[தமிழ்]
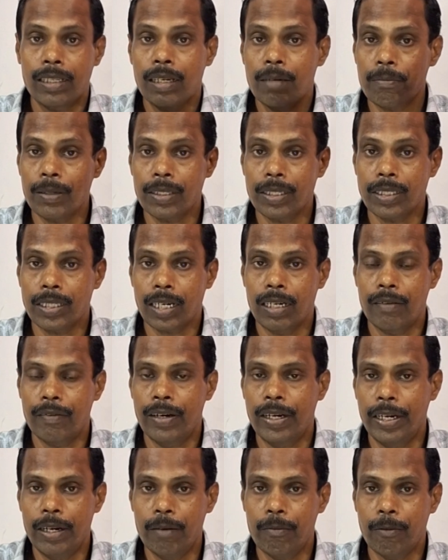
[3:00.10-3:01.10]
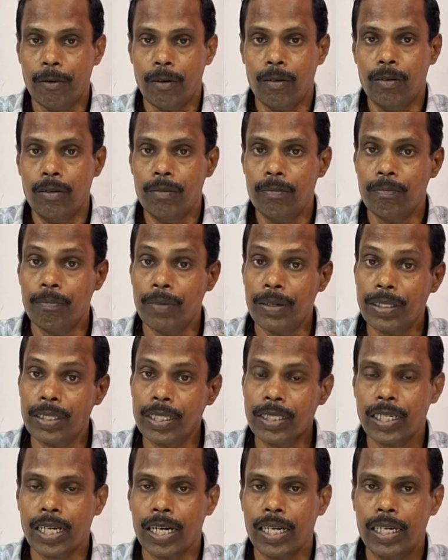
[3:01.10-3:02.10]
எடுத்தா பத்து செகண்ட் வெளியிட போறோம்
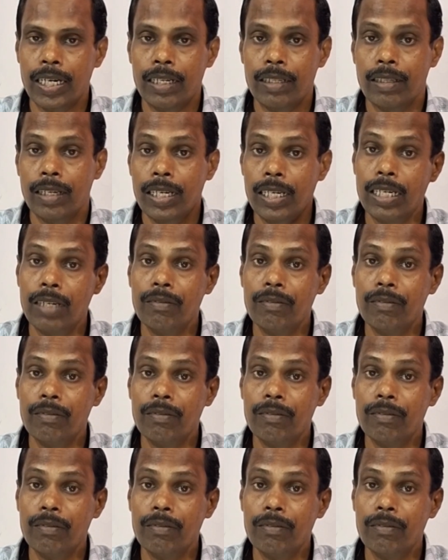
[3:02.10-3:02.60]
பத்து செகண்ட் எடுத்தா